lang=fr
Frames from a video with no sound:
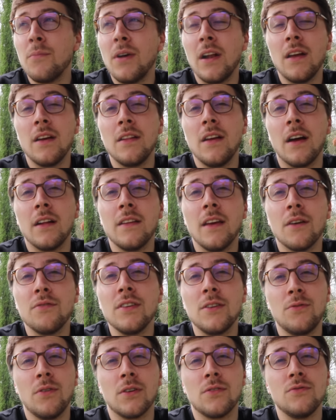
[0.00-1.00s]
la dernière
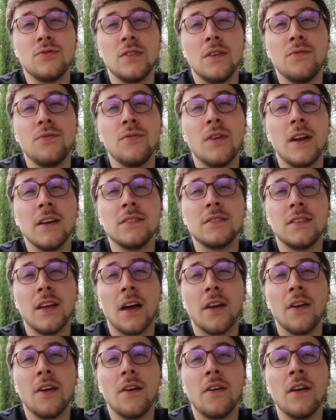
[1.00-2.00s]
victoire que j'ai vue à
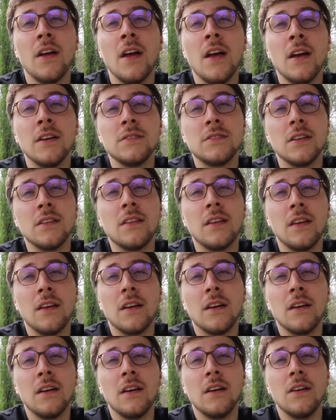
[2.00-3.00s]
l'extérieur, c'était
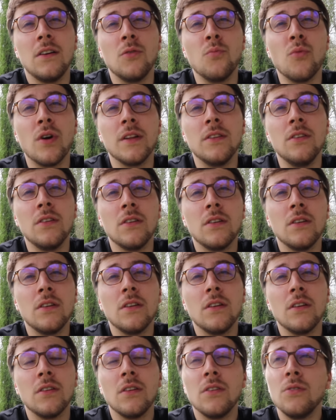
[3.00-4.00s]
euh, au mois
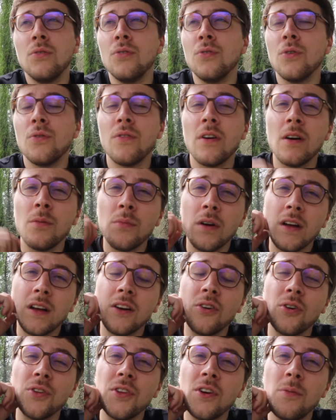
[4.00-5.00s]
de, novembre à
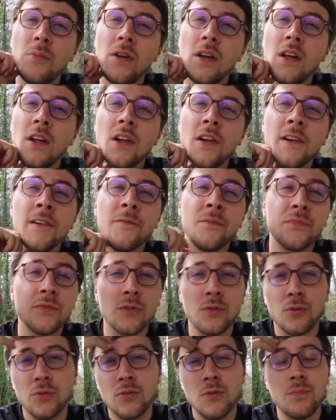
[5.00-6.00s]
Grenoble.
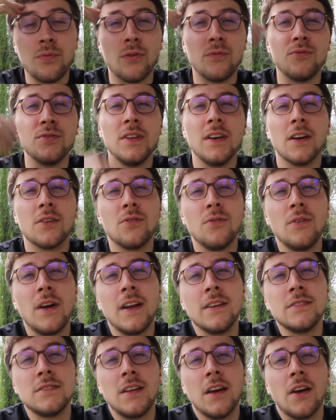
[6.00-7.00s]
Donc pour vous dire qu'à
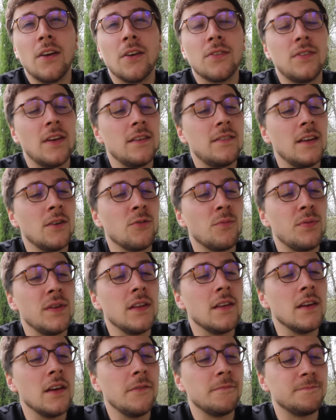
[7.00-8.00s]
l'extérieur, c'est assez
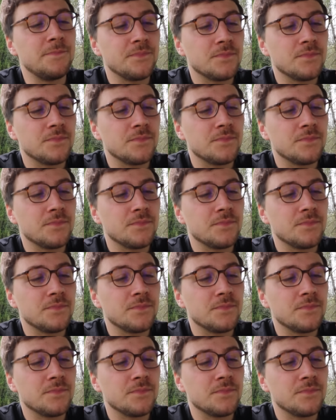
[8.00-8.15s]
compliqué.